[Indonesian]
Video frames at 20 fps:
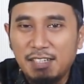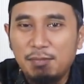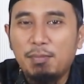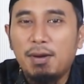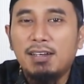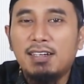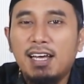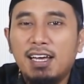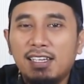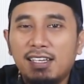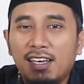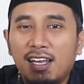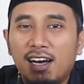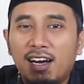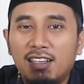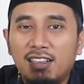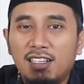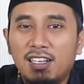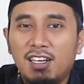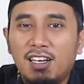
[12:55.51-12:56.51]

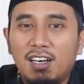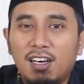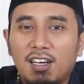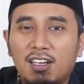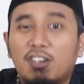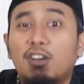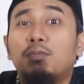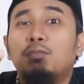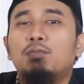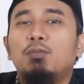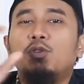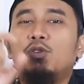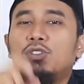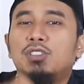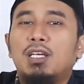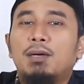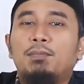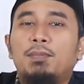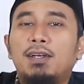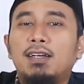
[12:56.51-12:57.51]
Ibadahilah Allah Rabbmu
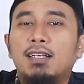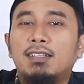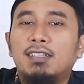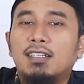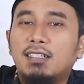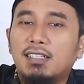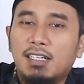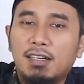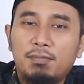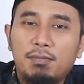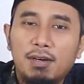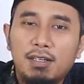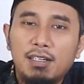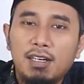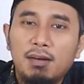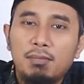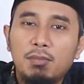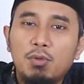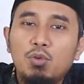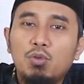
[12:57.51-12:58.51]
sampai datang
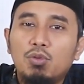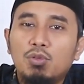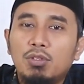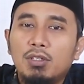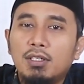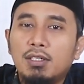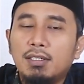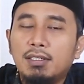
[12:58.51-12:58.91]
kepadamu